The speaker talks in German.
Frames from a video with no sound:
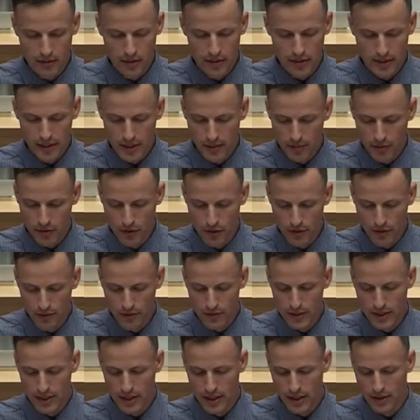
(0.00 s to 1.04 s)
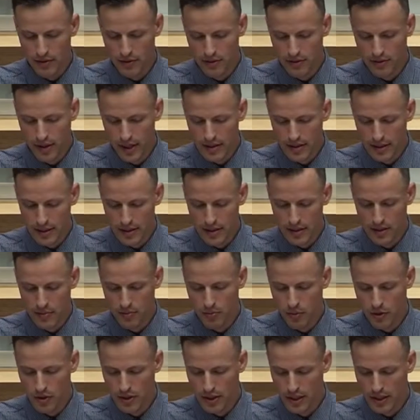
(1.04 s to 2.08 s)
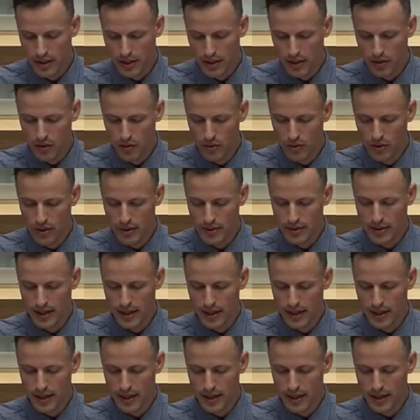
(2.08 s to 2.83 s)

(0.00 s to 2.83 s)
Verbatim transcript: von 57 auf 62 Prozent erhöhen,